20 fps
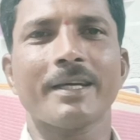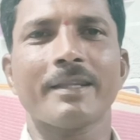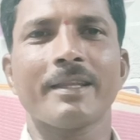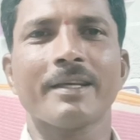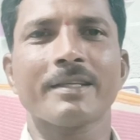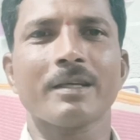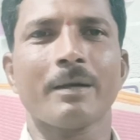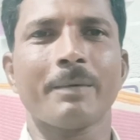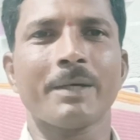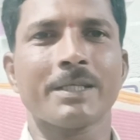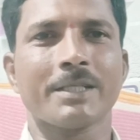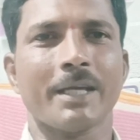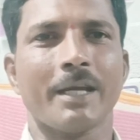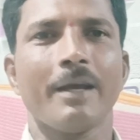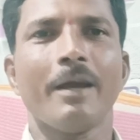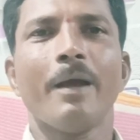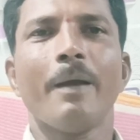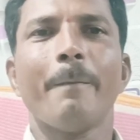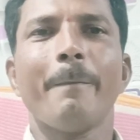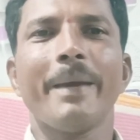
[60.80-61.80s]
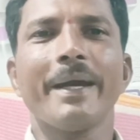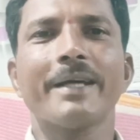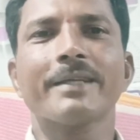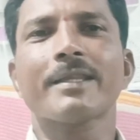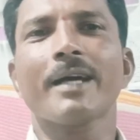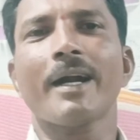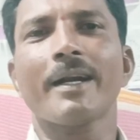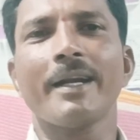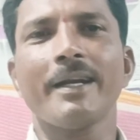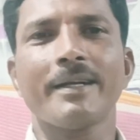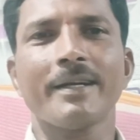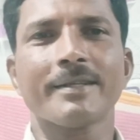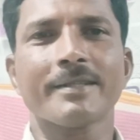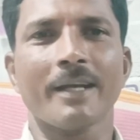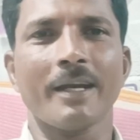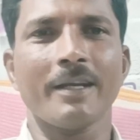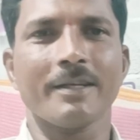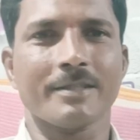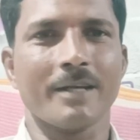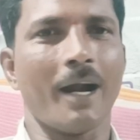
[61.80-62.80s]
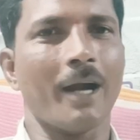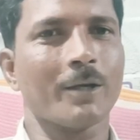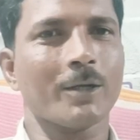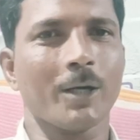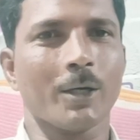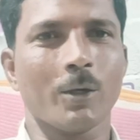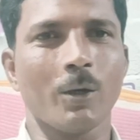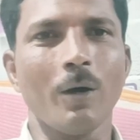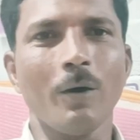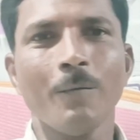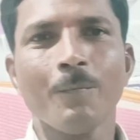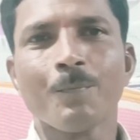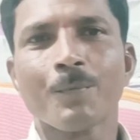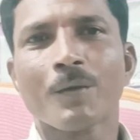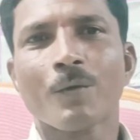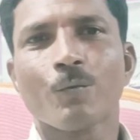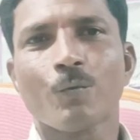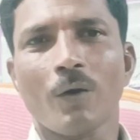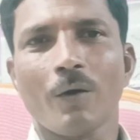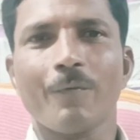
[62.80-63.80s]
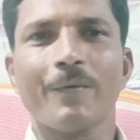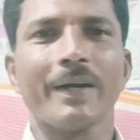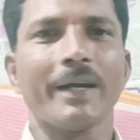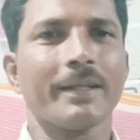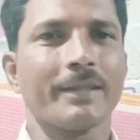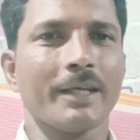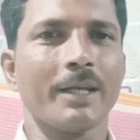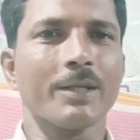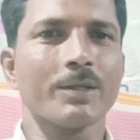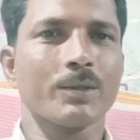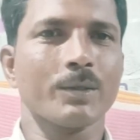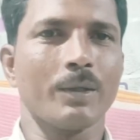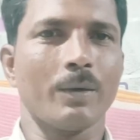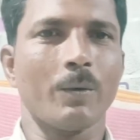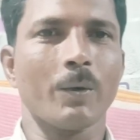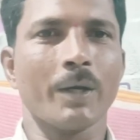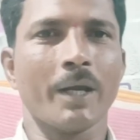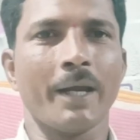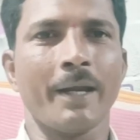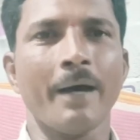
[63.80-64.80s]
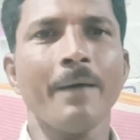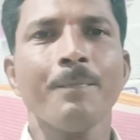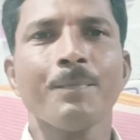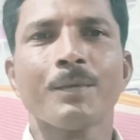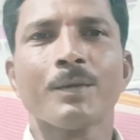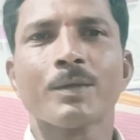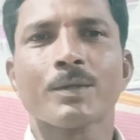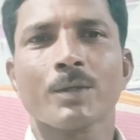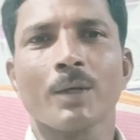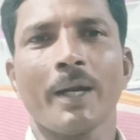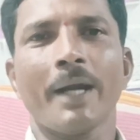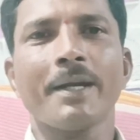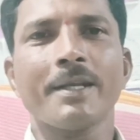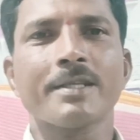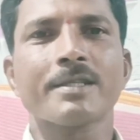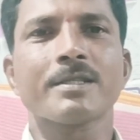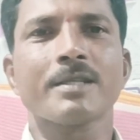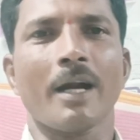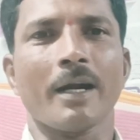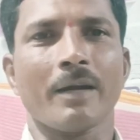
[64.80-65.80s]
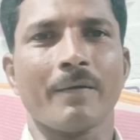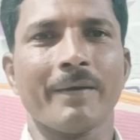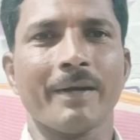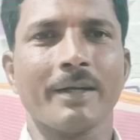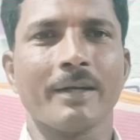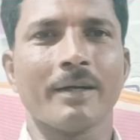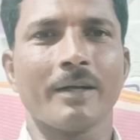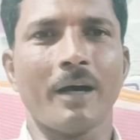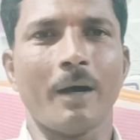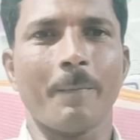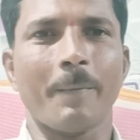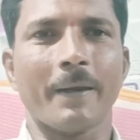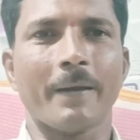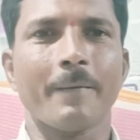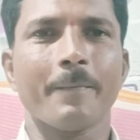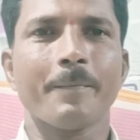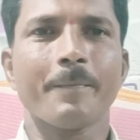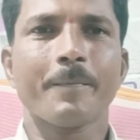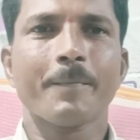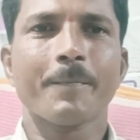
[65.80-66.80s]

ఇచ్చారు దీనికి సంబంధించి మిగతా డీటెయిల్స్ అన్ని షార్ట్ లో ఫుల్ఫిల్ అయితే తెలుసుకుందాం ఓకేనా సో లెట్ స్టార్ట్ అవర్ టాపిక్